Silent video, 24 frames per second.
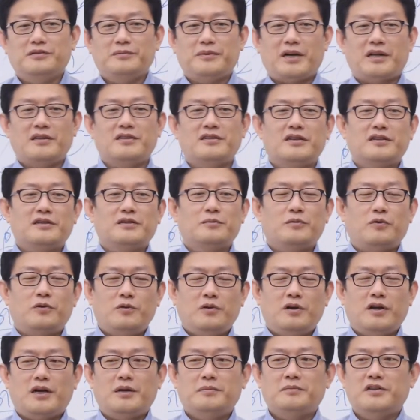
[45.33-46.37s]
지금 앉아서
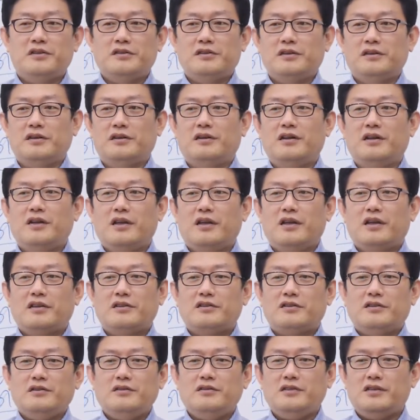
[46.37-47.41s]
몰라 하면서
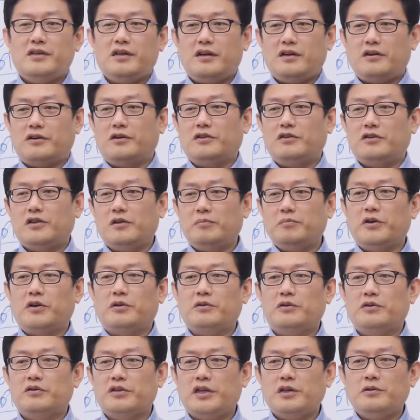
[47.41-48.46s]
전체랑 어떤
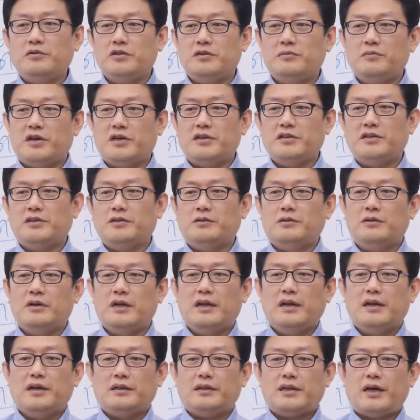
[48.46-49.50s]
벽도 세우지 마시고
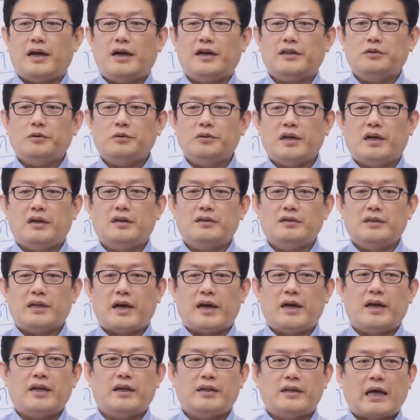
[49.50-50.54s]
다 또 다른
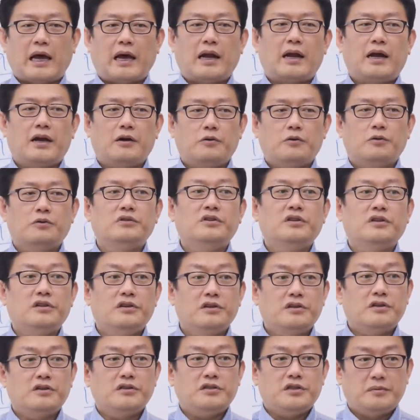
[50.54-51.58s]
나의 나라고
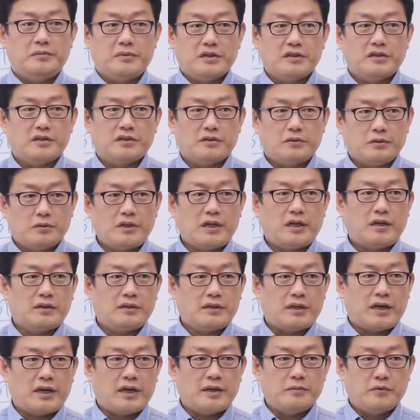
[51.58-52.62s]
여기시면서 또
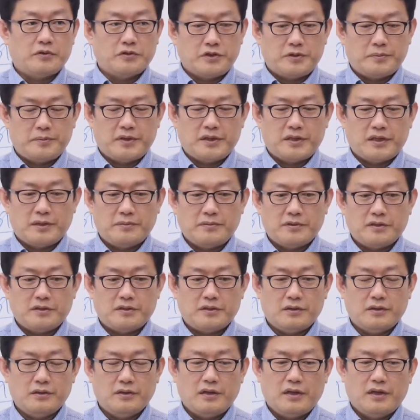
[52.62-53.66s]
다른 나의 모습이다
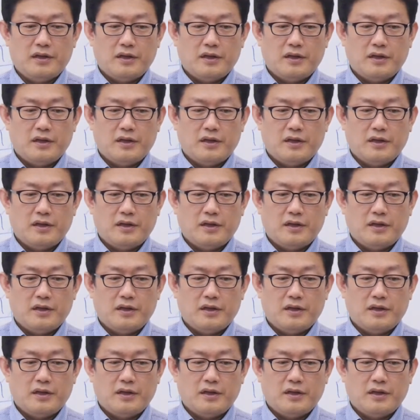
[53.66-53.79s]
하면서